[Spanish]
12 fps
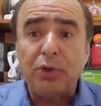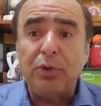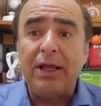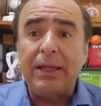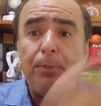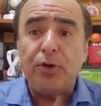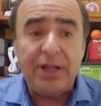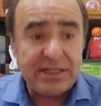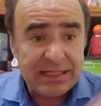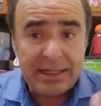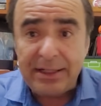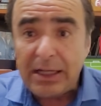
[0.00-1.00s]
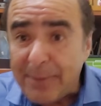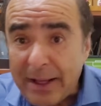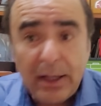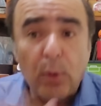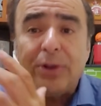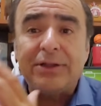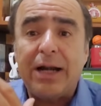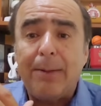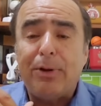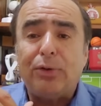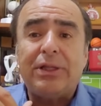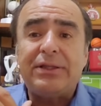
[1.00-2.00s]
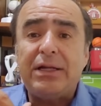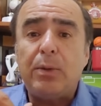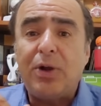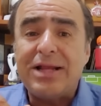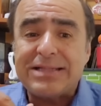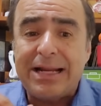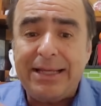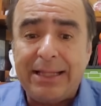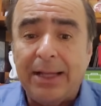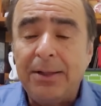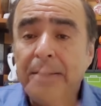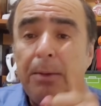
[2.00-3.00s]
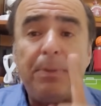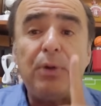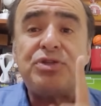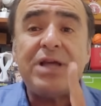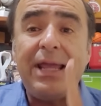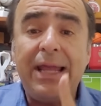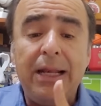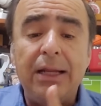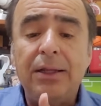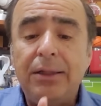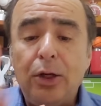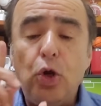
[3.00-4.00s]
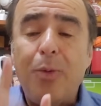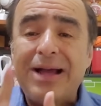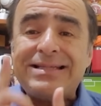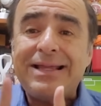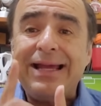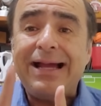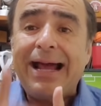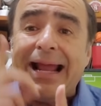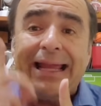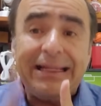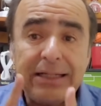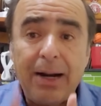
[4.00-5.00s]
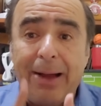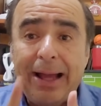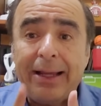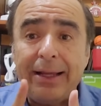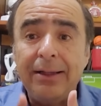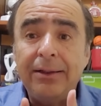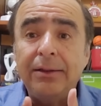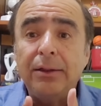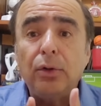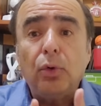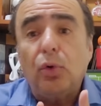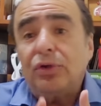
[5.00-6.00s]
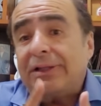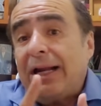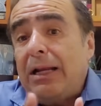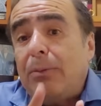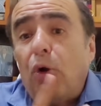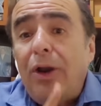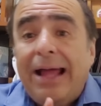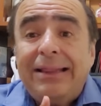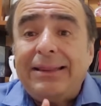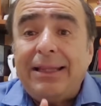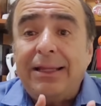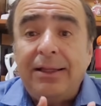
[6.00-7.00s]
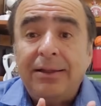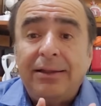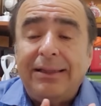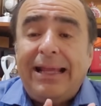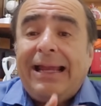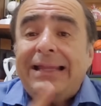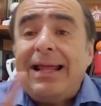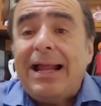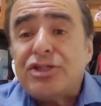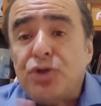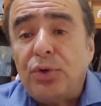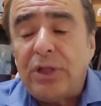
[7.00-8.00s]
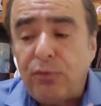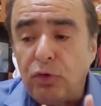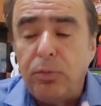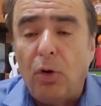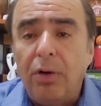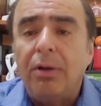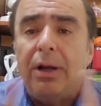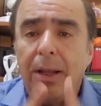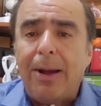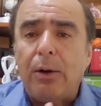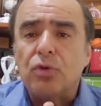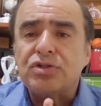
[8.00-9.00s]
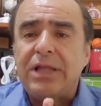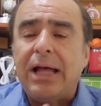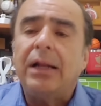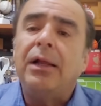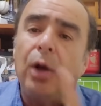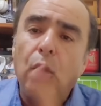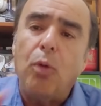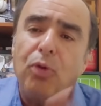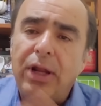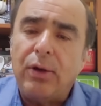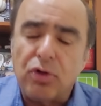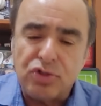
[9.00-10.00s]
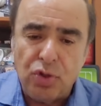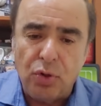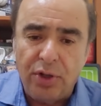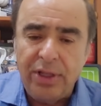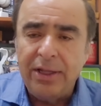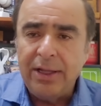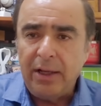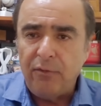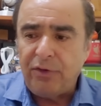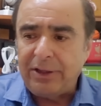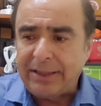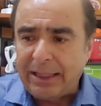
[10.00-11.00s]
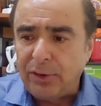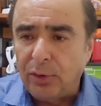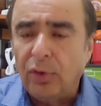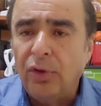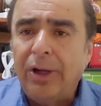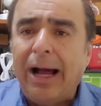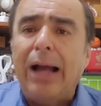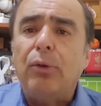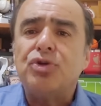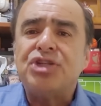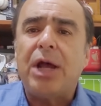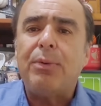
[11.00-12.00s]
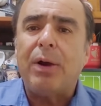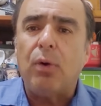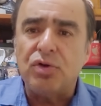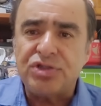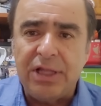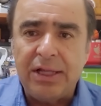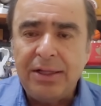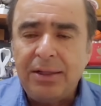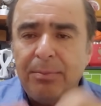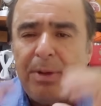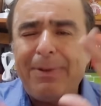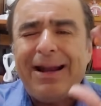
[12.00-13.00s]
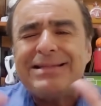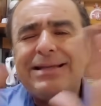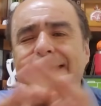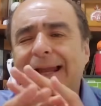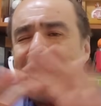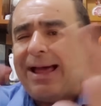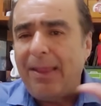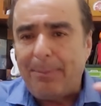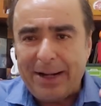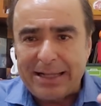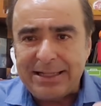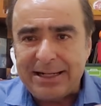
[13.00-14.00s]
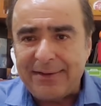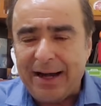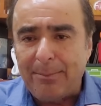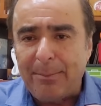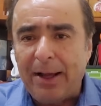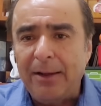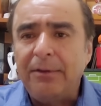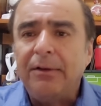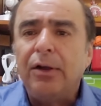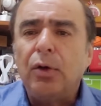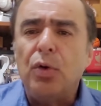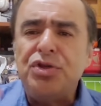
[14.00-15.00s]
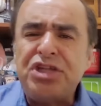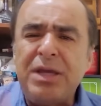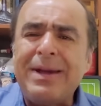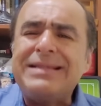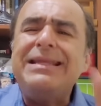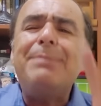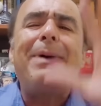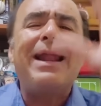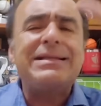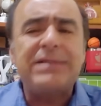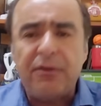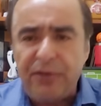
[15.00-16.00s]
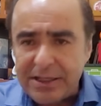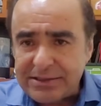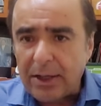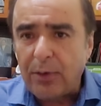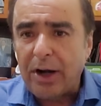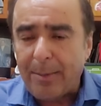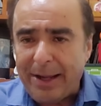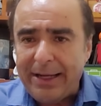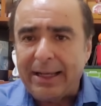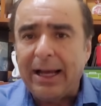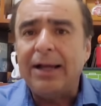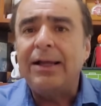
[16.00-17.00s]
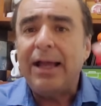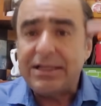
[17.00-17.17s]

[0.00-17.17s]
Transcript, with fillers: Cuando el equipo quiere salir, él bien encuentra la pelota, tiene buena salida. Pero si a él lo vas a dejar a que trabaje contra el volante de generación de fútbol, le va a costar como le costó hoy enfrentando a Luciano Acosta. Me parece que nada para hacer drama con Chivas ni para hacer fiesta con América.